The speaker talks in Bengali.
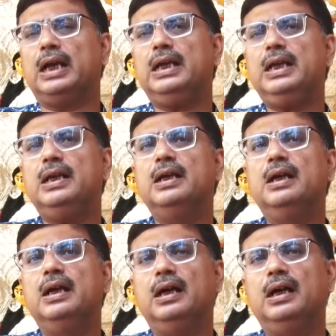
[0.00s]
আগে
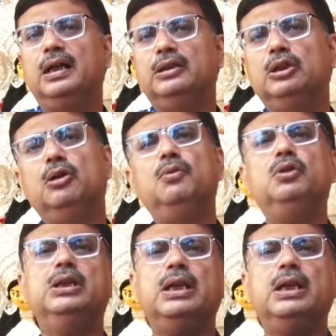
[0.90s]
তৃণমূল